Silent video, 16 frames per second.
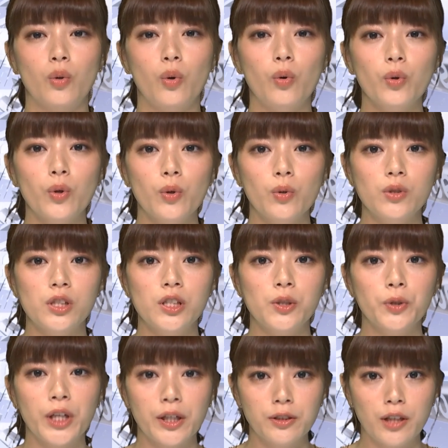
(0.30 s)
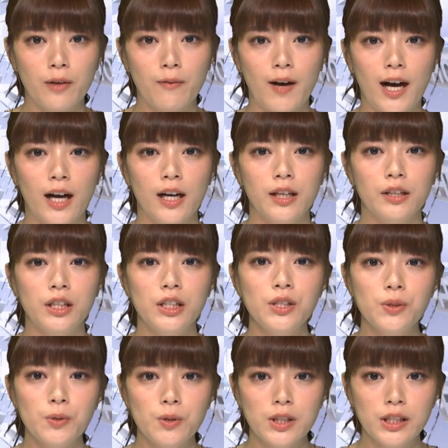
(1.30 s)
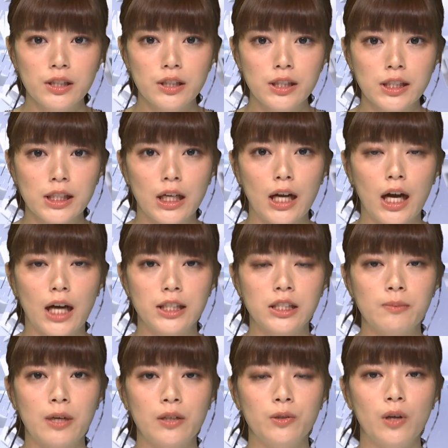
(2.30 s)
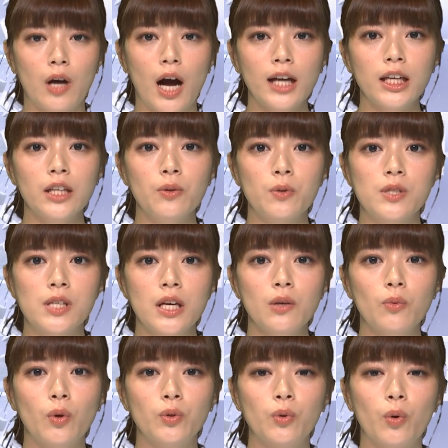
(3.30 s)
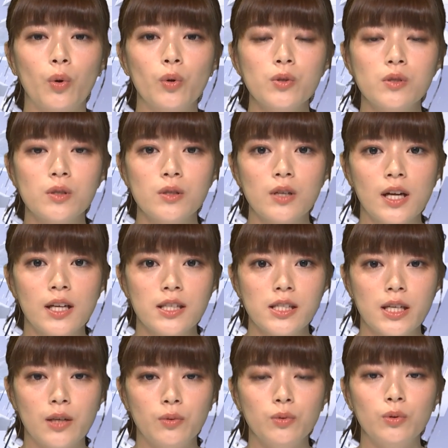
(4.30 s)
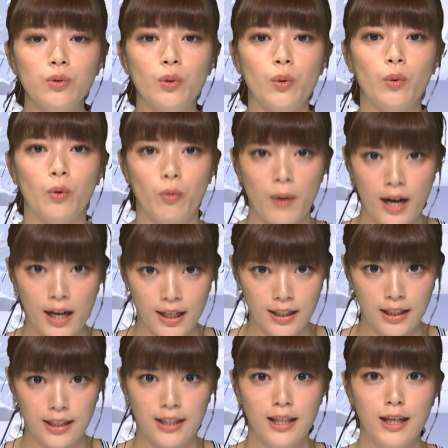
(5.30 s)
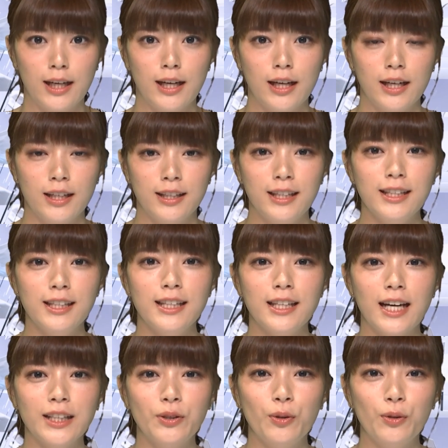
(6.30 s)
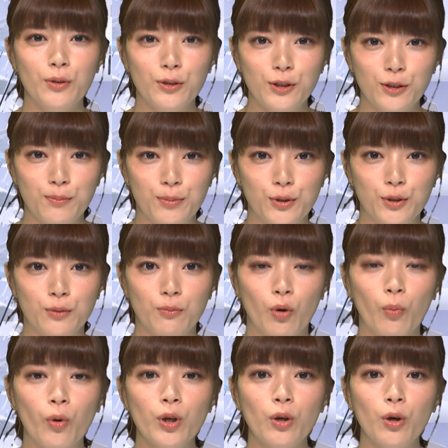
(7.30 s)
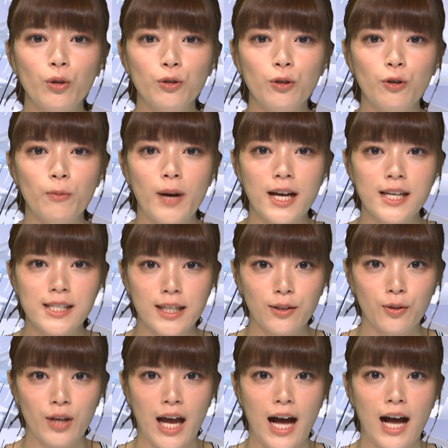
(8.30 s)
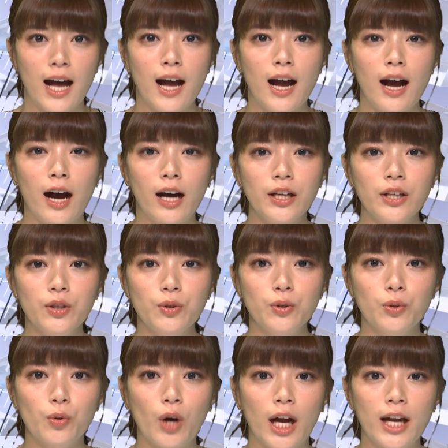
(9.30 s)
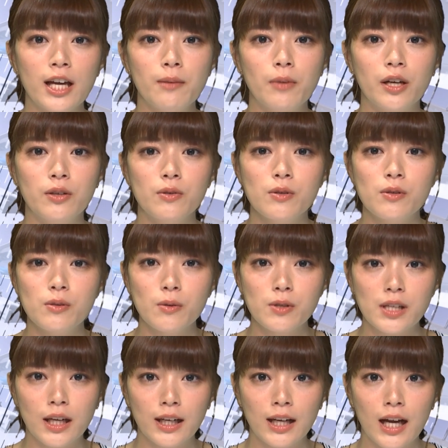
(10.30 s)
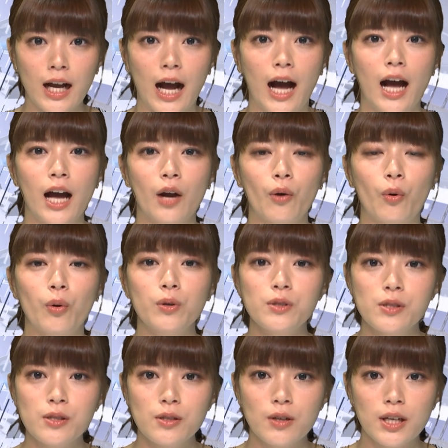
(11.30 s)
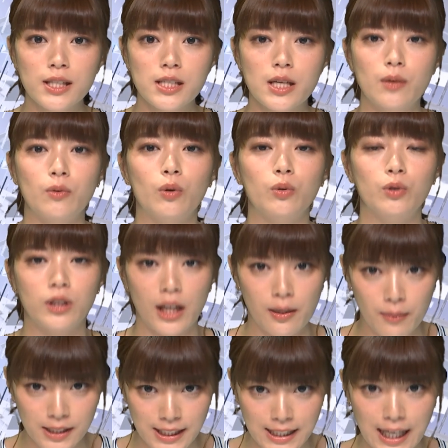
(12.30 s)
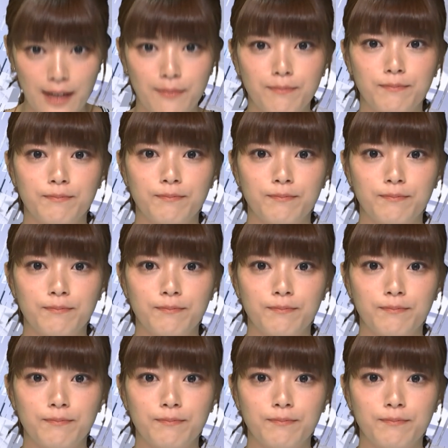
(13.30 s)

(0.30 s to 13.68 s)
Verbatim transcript: 東京千代田区では21日から始まる秋の全国交通安全運動を前に人気アイドルグループももいろクローバー Z や俳優の加山雄三さんらが交通安全を訴えました